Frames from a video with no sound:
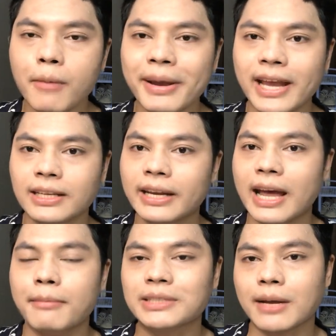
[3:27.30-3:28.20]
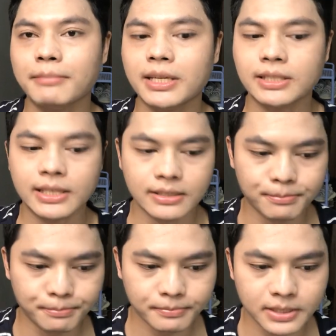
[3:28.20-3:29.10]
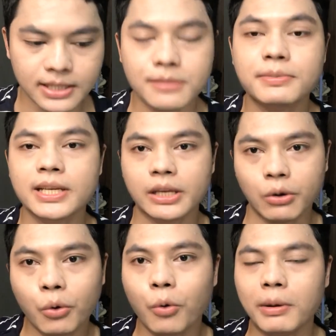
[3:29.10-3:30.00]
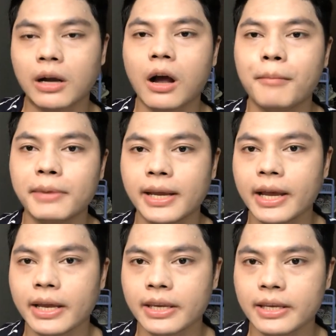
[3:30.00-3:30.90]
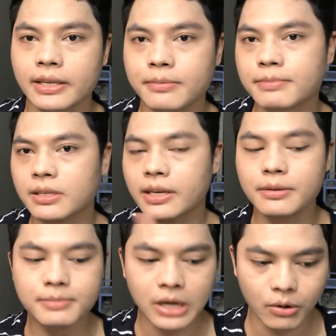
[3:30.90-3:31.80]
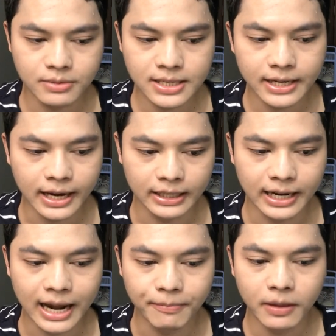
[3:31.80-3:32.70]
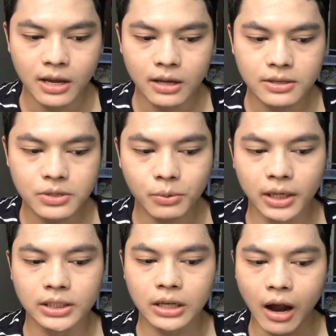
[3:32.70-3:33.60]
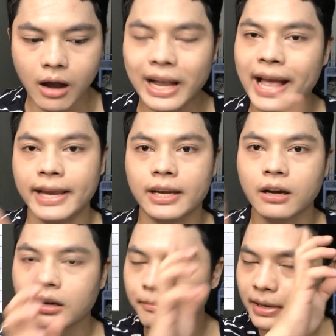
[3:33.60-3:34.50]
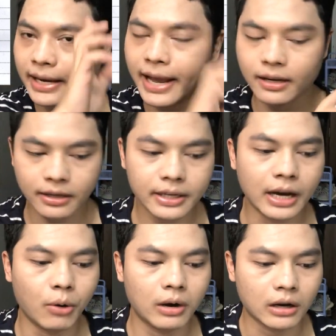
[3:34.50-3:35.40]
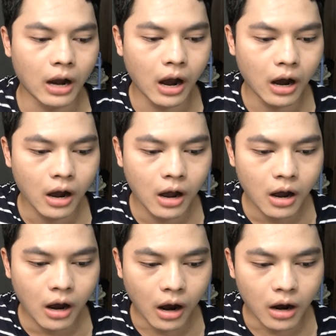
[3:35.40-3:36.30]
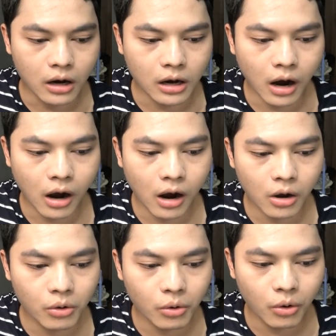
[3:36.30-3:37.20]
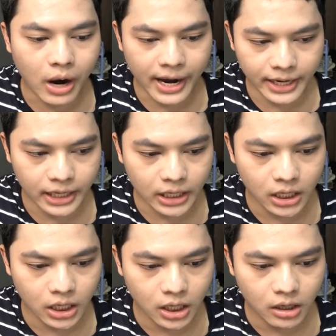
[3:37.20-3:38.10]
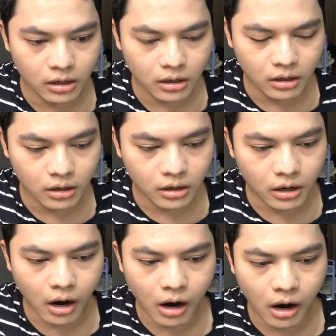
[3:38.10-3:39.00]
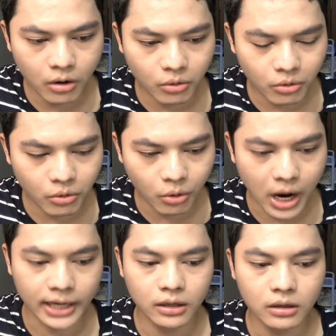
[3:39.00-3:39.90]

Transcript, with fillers: พยัญชนะมันจะมี 44 รูป แล้วก็มี 22 เสียงนะครับส่วนก็ไก่ก็มีแค่เดียว แล้วก็ข้อควายข้อขวัด